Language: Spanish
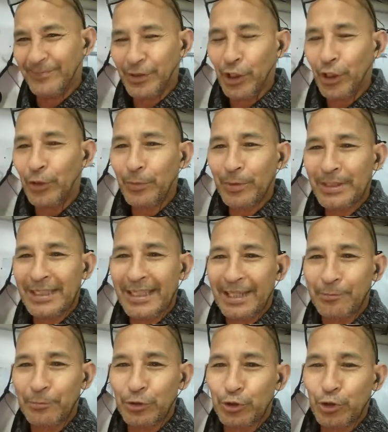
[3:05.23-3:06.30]
Dios los
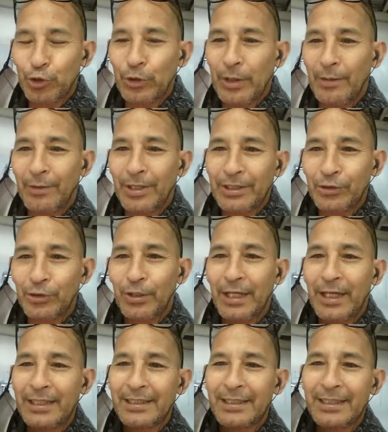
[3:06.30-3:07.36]
bendiga mucho, un abrazo
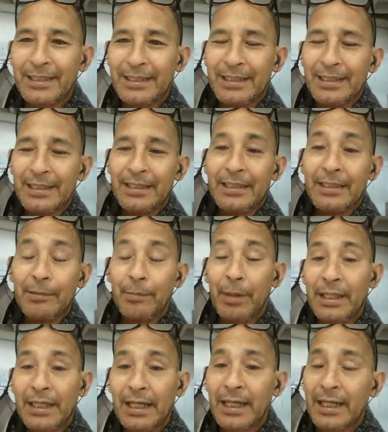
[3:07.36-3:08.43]
grande. Y
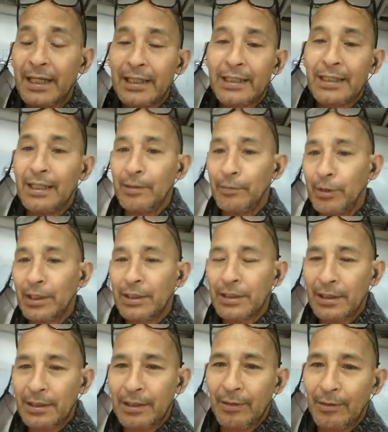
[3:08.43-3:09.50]
mañana voy a
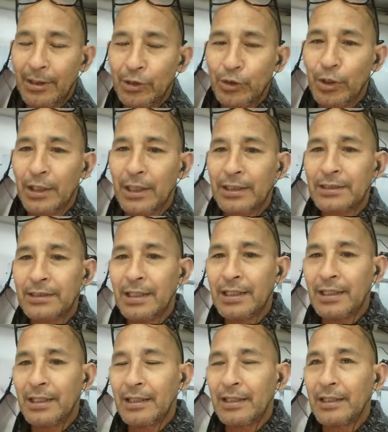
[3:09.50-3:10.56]
estar trabajando en la
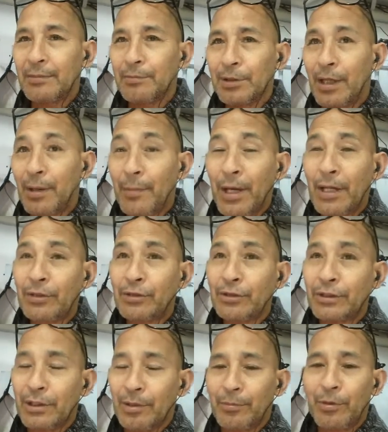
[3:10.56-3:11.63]
carnicería de mi
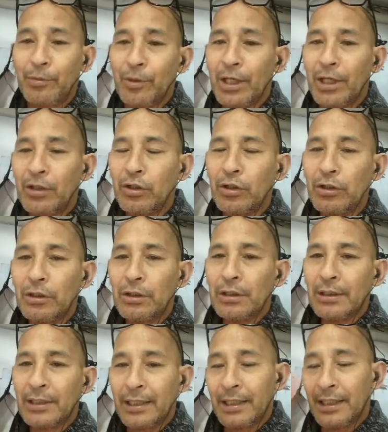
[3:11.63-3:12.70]
hermano y de mi viejo,
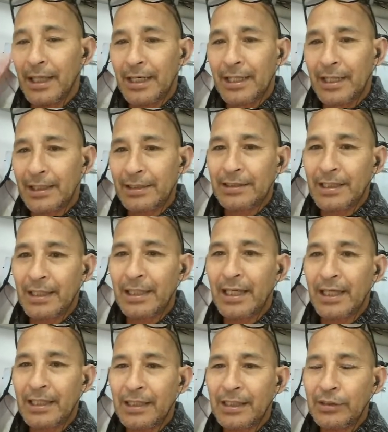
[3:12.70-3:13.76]
en las
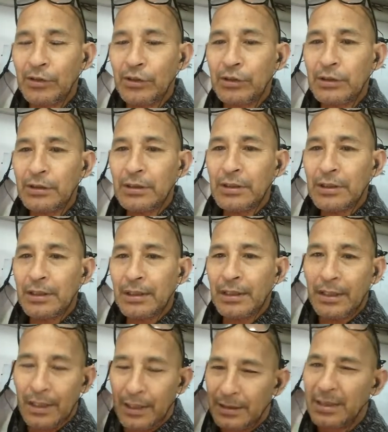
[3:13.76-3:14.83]
carnicerías de ellos,
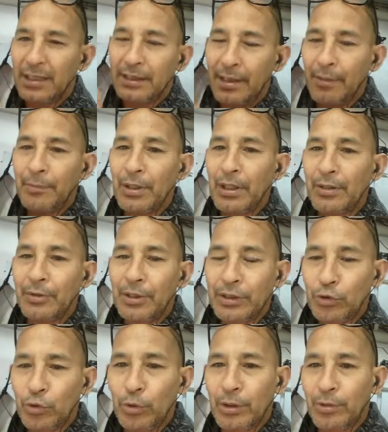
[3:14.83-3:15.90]
y así que también les voy a
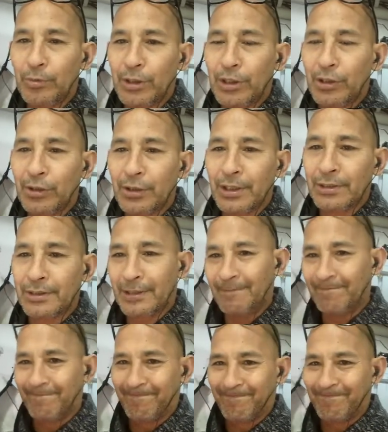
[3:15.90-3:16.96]
subir videos de
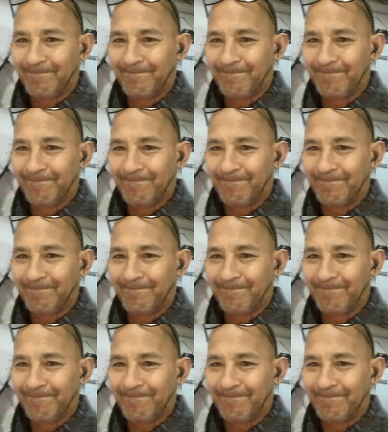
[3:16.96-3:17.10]
allá.